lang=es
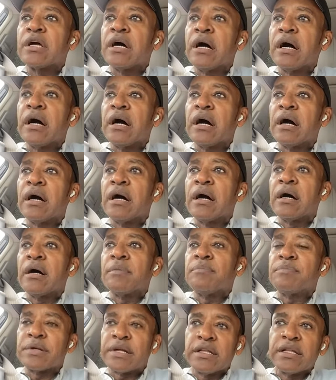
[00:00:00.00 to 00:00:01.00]

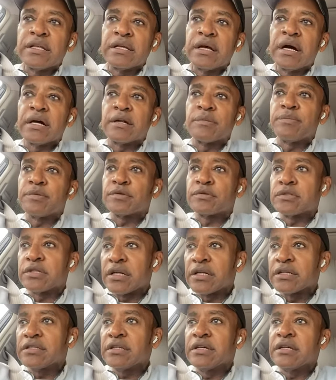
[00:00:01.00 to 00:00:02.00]
a predicar por
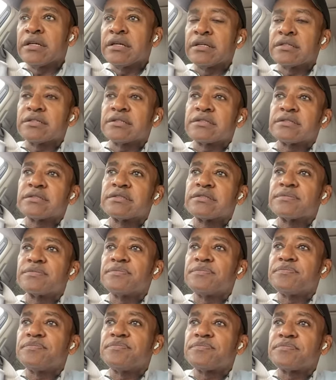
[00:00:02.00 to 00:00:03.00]
tres días
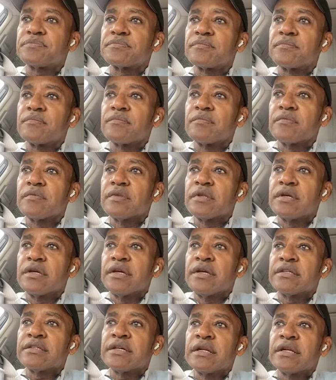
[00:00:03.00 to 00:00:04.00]

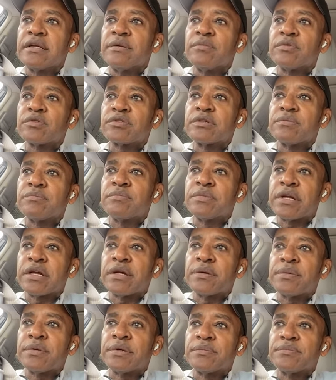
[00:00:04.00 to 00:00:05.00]
y salimos en
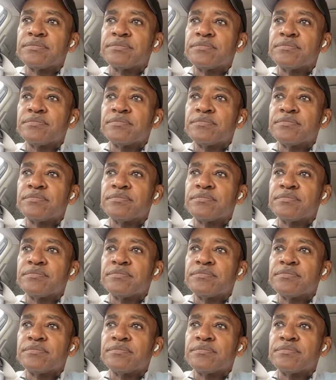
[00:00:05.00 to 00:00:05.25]
breve.